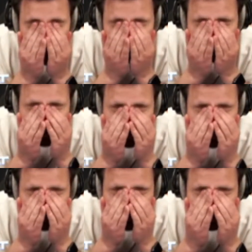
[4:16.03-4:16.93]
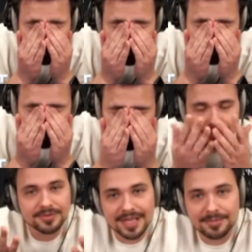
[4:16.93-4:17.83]
jak tylko zobaczył,
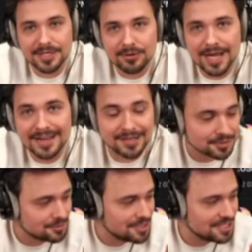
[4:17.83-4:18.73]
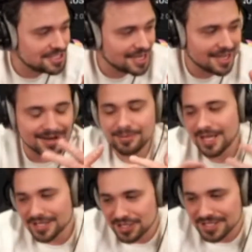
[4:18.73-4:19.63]
bo jakby nie ogarniał, co mi się dzieje, albo
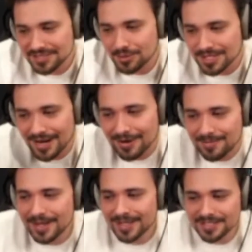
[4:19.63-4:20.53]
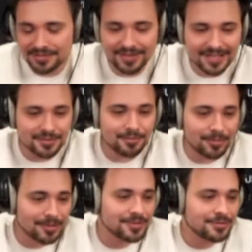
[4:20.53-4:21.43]
ja się nie zgłaszałem, stwierdził
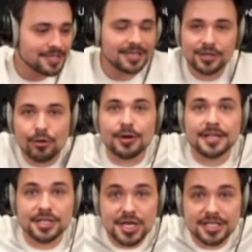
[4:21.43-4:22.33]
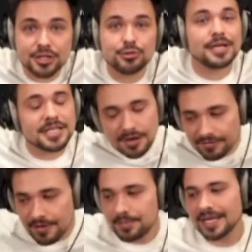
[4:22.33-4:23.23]
po prostu, że chuj, źle się czujesz,
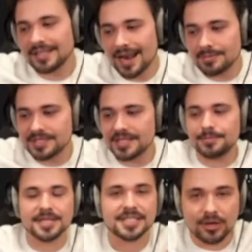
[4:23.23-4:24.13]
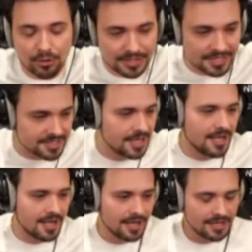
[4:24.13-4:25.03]
wypierdalamy z tej imprezy, koniec.
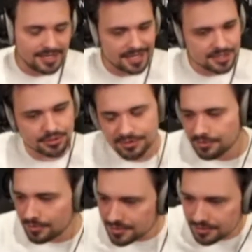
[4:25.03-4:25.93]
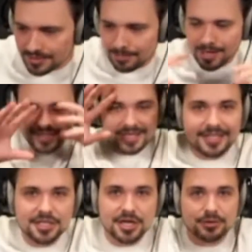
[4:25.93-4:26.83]
Ja się już w końcu, ta
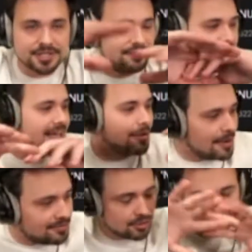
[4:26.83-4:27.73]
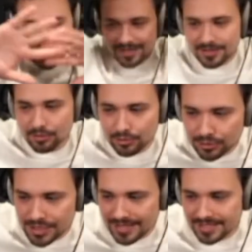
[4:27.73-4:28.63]
planeta się rozwinęła w normalne
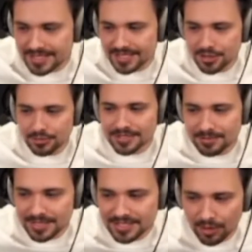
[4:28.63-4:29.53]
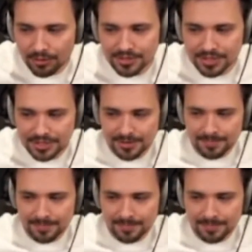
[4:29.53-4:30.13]
otoczenie, zaczęło ze mnie schodzić.